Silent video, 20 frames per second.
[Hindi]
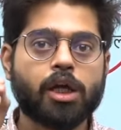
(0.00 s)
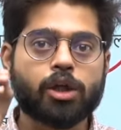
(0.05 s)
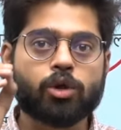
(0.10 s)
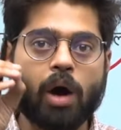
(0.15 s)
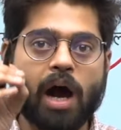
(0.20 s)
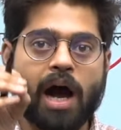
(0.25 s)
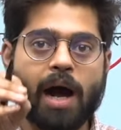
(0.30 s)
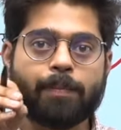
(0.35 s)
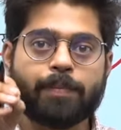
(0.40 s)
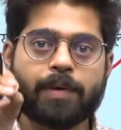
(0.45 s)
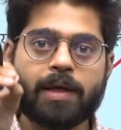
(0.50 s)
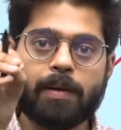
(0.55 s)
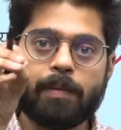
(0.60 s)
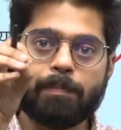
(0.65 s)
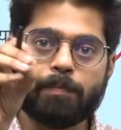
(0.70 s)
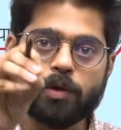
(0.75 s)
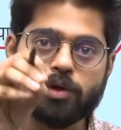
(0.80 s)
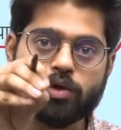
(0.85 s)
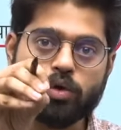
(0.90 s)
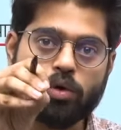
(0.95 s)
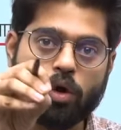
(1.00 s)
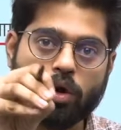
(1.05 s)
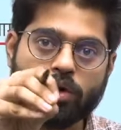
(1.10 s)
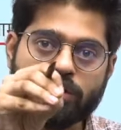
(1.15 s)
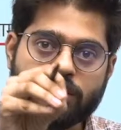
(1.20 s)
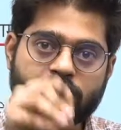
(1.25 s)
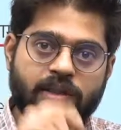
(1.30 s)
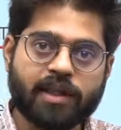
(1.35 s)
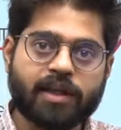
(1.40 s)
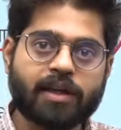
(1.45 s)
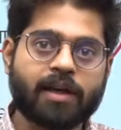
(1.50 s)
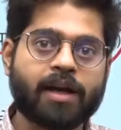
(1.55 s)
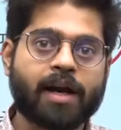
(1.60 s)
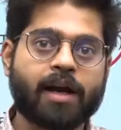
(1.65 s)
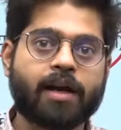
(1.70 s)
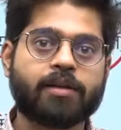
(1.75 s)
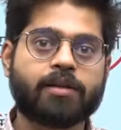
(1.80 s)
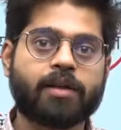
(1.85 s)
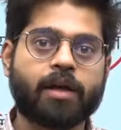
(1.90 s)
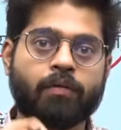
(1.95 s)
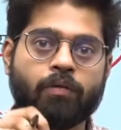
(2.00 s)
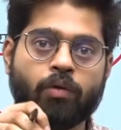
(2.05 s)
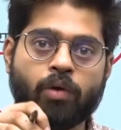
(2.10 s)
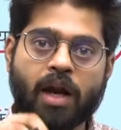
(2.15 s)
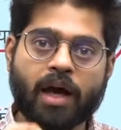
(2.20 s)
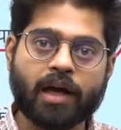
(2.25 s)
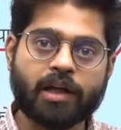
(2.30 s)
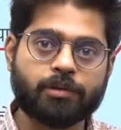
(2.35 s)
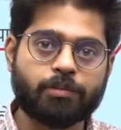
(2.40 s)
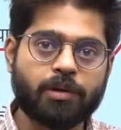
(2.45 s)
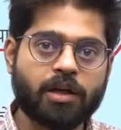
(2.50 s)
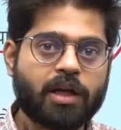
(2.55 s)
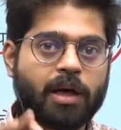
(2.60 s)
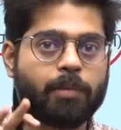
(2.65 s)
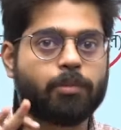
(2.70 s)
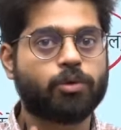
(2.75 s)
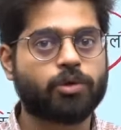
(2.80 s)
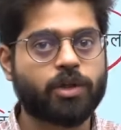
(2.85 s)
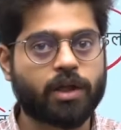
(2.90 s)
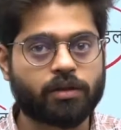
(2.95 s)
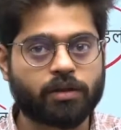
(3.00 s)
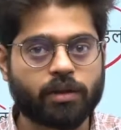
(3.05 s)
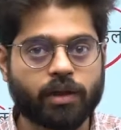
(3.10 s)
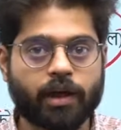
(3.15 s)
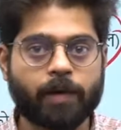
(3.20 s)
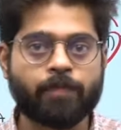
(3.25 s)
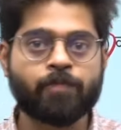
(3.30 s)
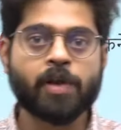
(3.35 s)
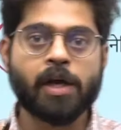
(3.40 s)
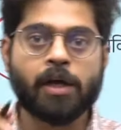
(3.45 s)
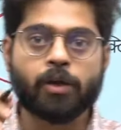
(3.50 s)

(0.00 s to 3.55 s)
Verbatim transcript: तो आपकी जो लॉजिस्टिक की लागत है वो लागत भी कम हो जाती है